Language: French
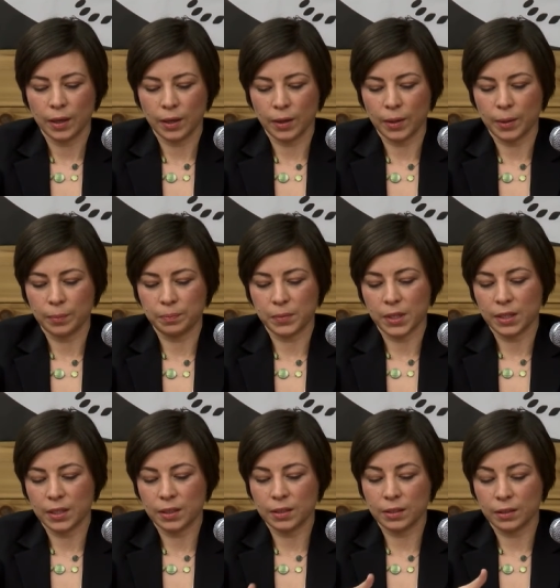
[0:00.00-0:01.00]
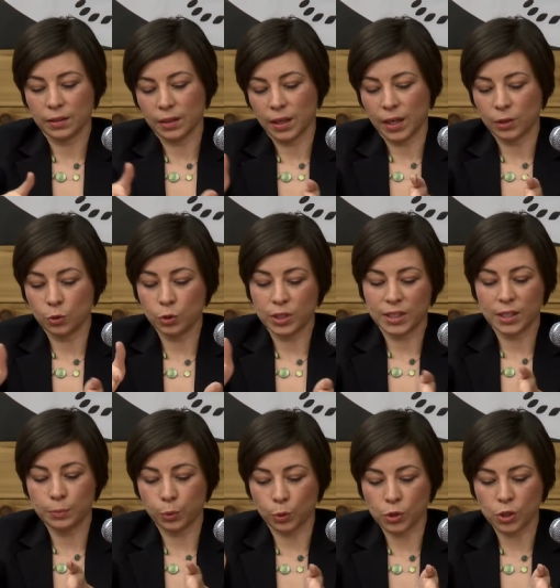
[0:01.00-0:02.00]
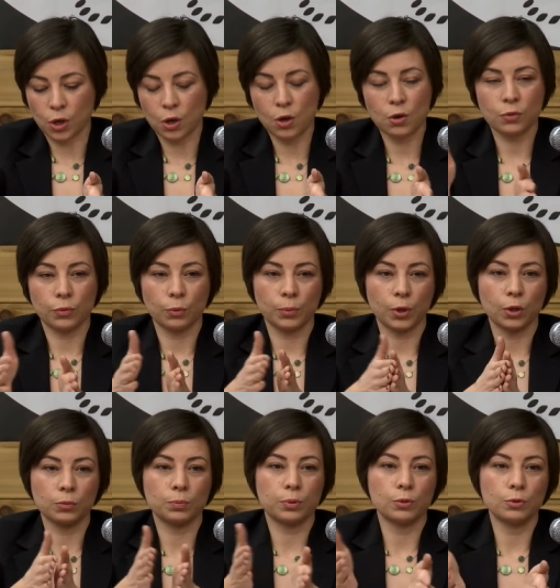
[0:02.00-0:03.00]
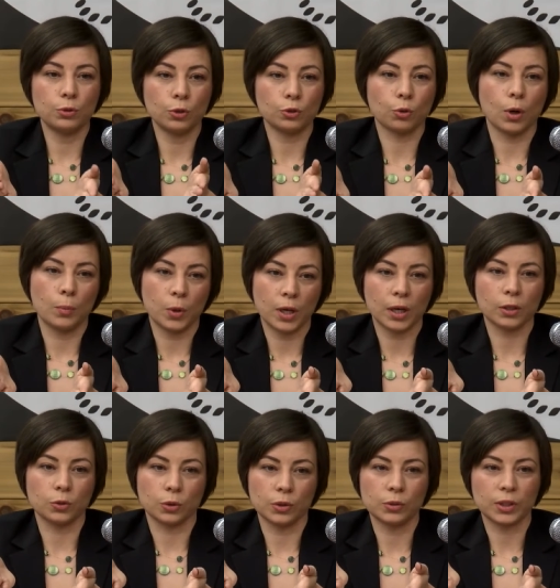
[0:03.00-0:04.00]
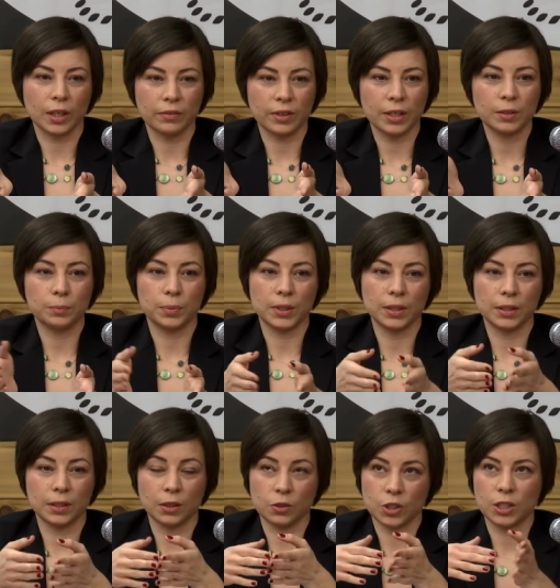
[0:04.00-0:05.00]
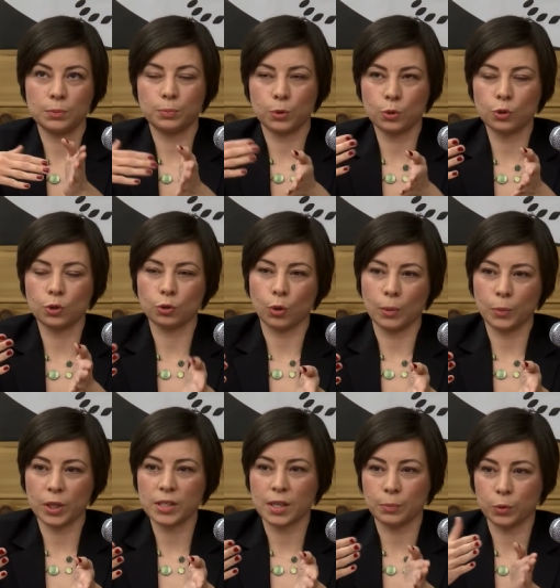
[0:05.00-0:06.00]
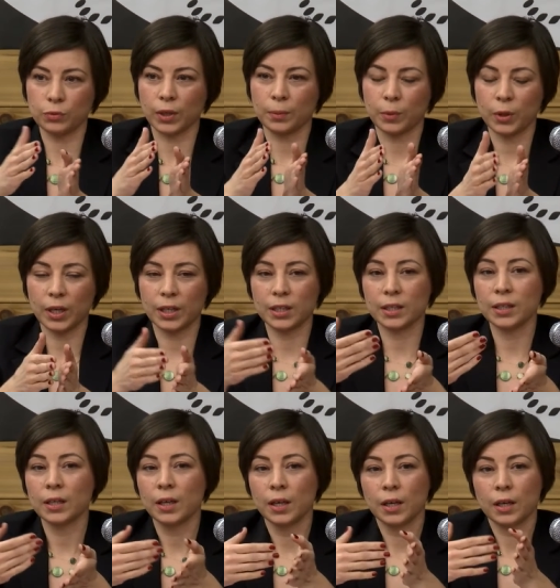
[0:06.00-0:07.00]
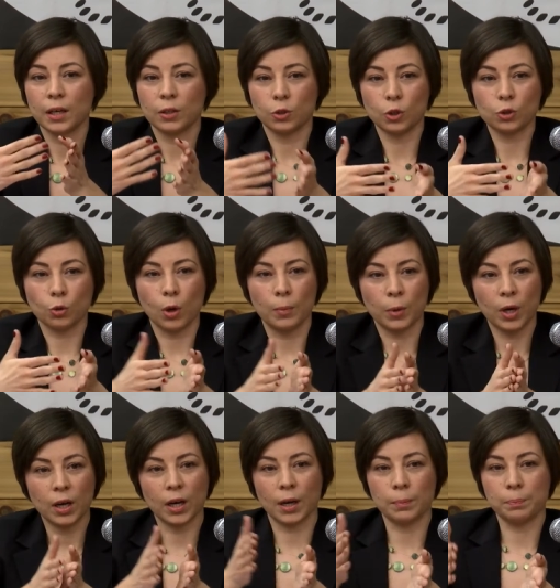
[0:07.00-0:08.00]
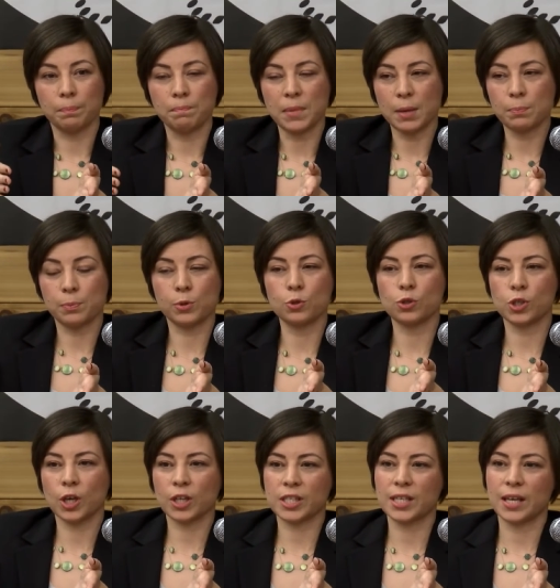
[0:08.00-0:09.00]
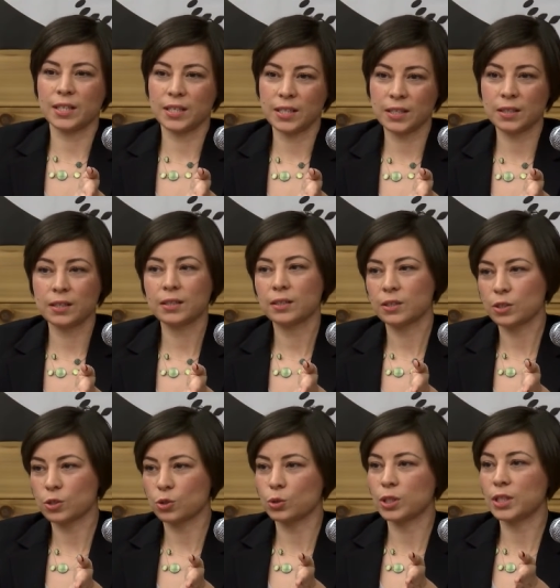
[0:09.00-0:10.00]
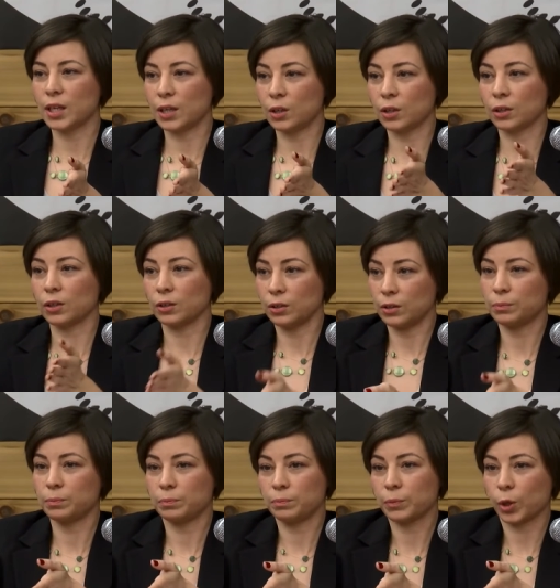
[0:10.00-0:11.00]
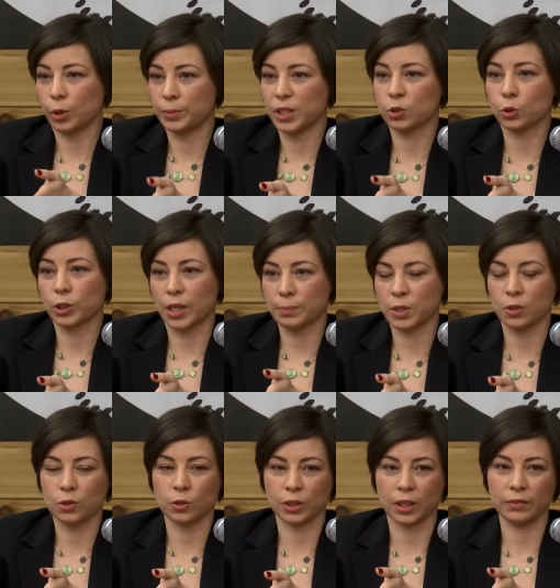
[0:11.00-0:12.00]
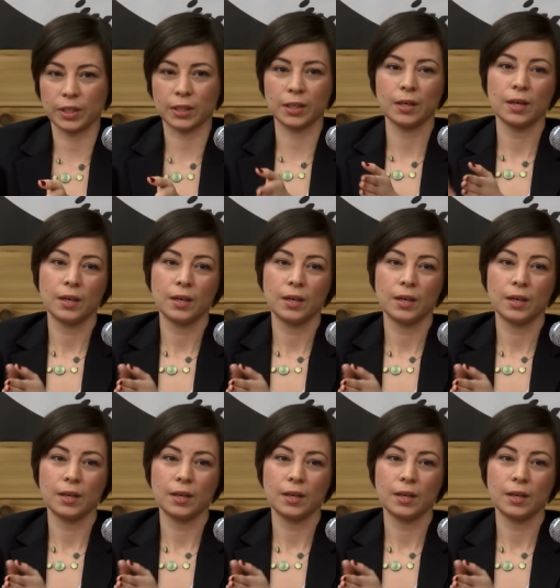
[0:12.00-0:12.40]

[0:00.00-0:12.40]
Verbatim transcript: Euh, et un autre 10% vont prendre plus de trois mois à retourner au travail. Puis quand je dis plus de trois mois, ça peut vraiment aller de trois mois à même plusieurs années suite à leur premier jour d'absence au travail.